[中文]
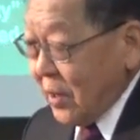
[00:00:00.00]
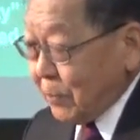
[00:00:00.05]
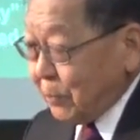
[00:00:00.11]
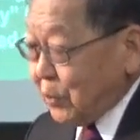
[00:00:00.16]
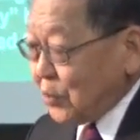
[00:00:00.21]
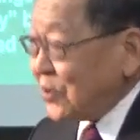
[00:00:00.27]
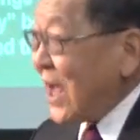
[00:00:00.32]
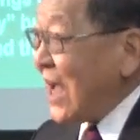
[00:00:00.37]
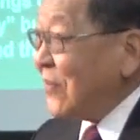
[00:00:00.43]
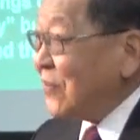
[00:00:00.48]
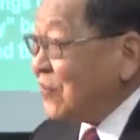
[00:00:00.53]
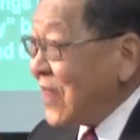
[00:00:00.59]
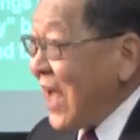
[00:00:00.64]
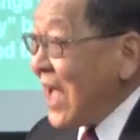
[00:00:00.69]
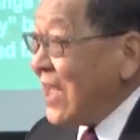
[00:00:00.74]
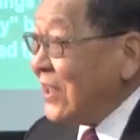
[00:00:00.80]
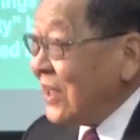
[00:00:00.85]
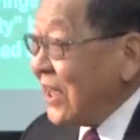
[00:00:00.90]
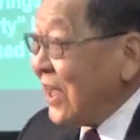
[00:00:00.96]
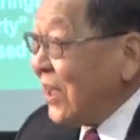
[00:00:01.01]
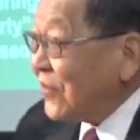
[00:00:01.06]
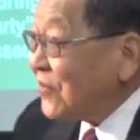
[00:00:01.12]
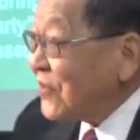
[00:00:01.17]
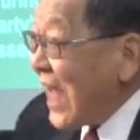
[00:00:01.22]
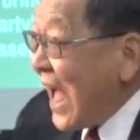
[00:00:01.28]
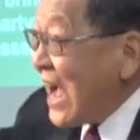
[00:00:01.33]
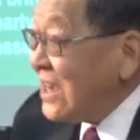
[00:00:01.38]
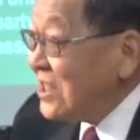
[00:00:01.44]
不但带给
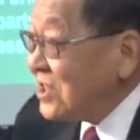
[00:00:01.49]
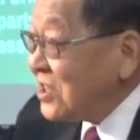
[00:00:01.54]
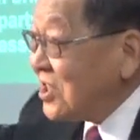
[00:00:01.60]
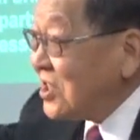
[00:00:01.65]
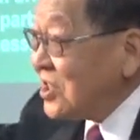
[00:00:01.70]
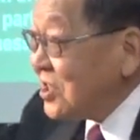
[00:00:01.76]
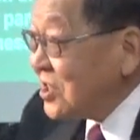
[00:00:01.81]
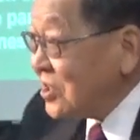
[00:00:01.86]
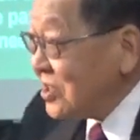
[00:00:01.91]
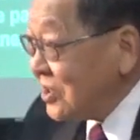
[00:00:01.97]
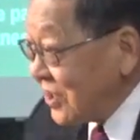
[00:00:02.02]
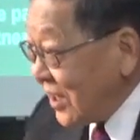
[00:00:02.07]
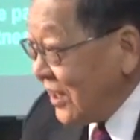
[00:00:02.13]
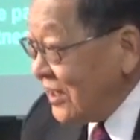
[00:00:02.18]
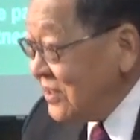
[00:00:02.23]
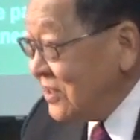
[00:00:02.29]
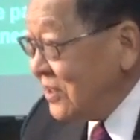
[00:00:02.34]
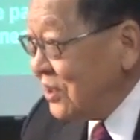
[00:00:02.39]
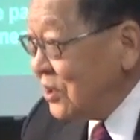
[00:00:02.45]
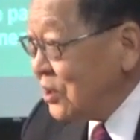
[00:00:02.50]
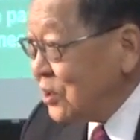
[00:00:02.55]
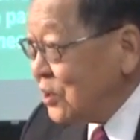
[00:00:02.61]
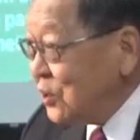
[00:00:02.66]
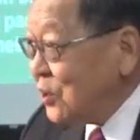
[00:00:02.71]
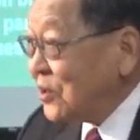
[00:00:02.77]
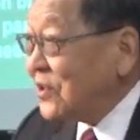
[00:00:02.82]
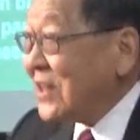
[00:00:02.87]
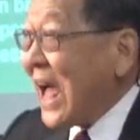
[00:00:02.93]
当事人，
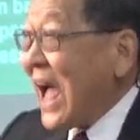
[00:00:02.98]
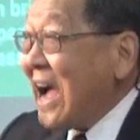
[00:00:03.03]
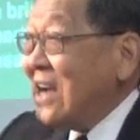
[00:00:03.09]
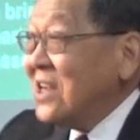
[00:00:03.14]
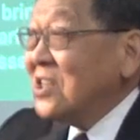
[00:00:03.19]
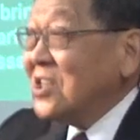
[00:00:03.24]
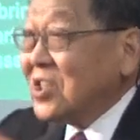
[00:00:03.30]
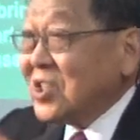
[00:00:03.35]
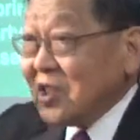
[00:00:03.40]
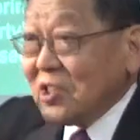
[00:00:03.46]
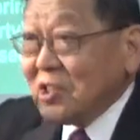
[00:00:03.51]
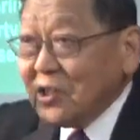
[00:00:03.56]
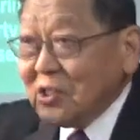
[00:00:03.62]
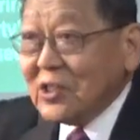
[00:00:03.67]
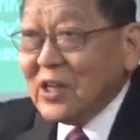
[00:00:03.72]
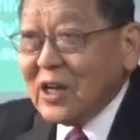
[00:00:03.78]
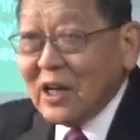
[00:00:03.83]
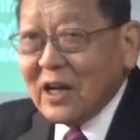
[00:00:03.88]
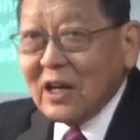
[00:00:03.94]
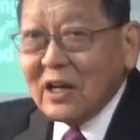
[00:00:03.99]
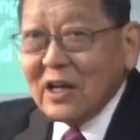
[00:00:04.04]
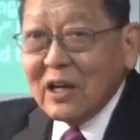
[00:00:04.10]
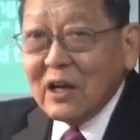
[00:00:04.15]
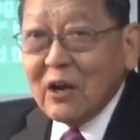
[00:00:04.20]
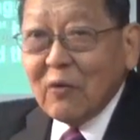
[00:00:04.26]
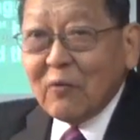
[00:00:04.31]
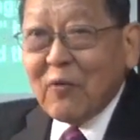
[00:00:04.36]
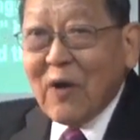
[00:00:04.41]
就当时的
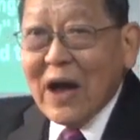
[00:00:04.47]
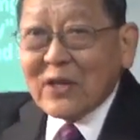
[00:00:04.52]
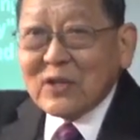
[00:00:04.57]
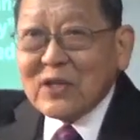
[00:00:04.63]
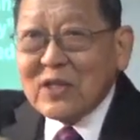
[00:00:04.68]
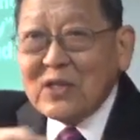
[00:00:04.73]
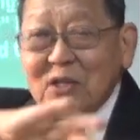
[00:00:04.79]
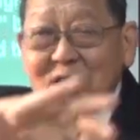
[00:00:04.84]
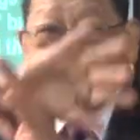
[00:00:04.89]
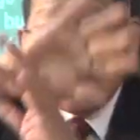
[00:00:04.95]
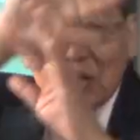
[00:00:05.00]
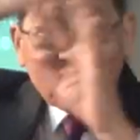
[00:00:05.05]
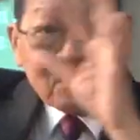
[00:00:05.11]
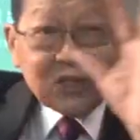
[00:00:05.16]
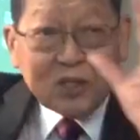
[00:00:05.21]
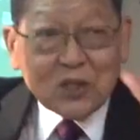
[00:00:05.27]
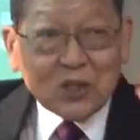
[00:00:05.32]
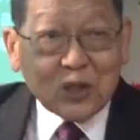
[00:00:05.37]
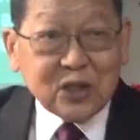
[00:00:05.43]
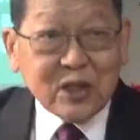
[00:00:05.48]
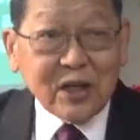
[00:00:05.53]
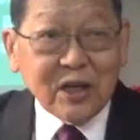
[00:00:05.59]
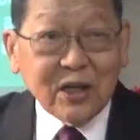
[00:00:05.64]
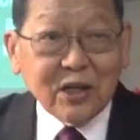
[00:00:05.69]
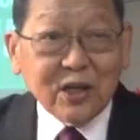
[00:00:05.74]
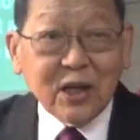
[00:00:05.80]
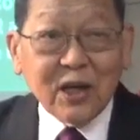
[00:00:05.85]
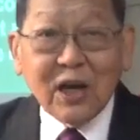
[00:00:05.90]
发生这个事
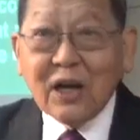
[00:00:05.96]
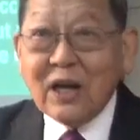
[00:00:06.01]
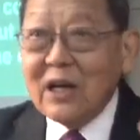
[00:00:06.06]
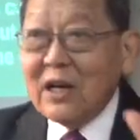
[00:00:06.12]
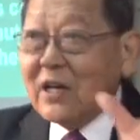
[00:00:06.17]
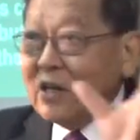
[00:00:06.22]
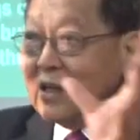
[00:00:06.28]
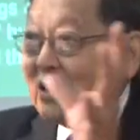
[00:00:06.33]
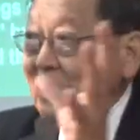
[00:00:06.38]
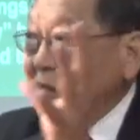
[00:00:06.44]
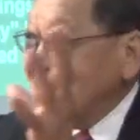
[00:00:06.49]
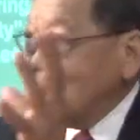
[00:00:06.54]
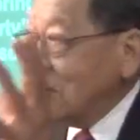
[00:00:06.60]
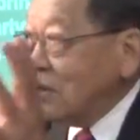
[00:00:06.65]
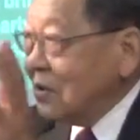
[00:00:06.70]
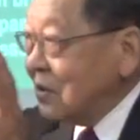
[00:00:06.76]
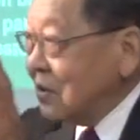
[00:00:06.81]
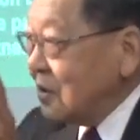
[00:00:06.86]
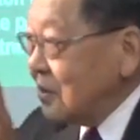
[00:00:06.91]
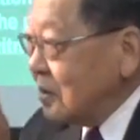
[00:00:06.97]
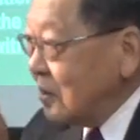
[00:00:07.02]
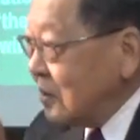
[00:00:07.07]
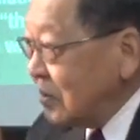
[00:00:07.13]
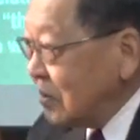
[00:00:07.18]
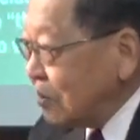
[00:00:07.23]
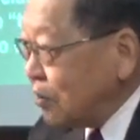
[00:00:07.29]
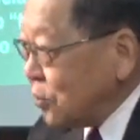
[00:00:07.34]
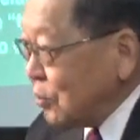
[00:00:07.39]
情的
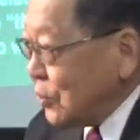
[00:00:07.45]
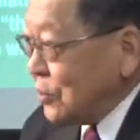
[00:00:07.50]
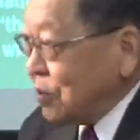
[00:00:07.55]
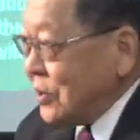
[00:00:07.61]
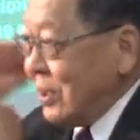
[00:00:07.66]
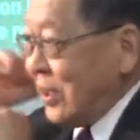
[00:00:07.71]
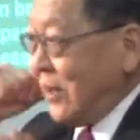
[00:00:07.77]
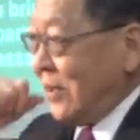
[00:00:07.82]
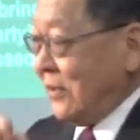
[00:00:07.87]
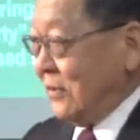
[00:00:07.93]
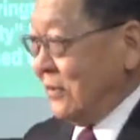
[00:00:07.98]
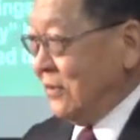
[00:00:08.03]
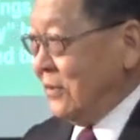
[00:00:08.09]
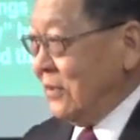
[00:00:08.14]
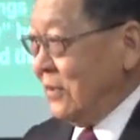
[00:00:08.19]
主角，